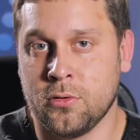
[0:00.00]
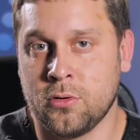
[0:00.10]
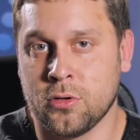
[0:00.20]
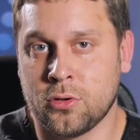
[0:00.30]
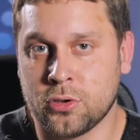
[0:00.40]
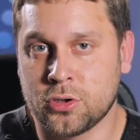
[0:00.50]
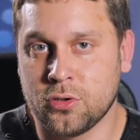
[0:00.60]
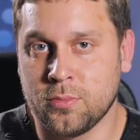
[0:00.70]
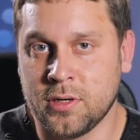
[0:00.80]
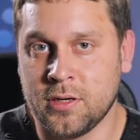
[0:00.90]
Но то,
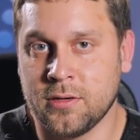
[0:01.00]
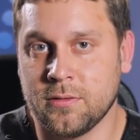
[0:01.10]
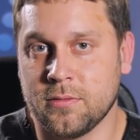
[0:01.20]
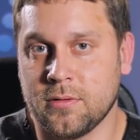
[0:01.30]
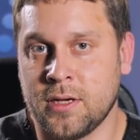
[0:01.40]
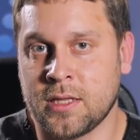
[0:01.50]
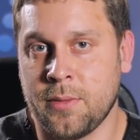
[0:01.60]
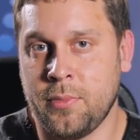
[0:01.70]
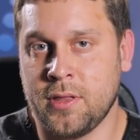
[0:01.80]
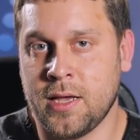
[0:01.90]
что мы
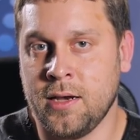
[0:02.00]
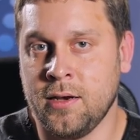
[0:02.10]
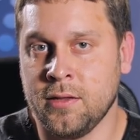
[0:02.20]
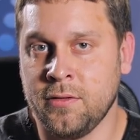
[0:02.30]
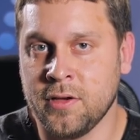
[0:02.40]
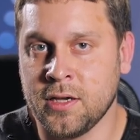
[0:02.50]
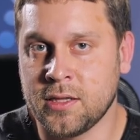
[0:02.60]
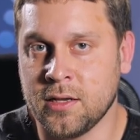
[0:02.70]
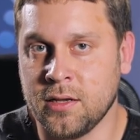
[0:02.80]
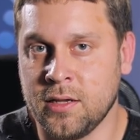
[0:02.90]
откапиталили
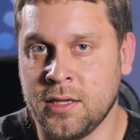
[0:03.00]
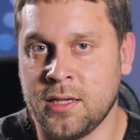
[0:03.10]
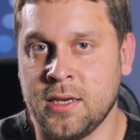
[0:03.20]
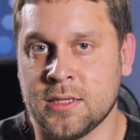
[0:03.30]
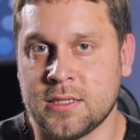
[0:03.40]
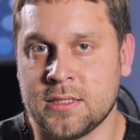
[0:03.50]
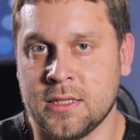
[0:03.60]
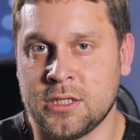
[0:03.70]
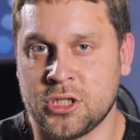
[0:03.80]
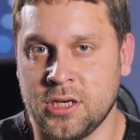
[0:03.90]
двигатель и эти риски
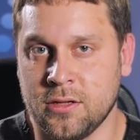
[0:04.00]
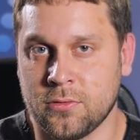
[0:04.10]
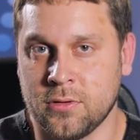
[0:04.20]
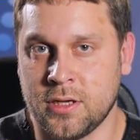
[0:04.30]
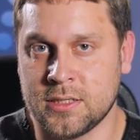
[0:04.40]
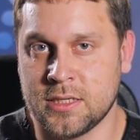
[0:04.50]
заложили туда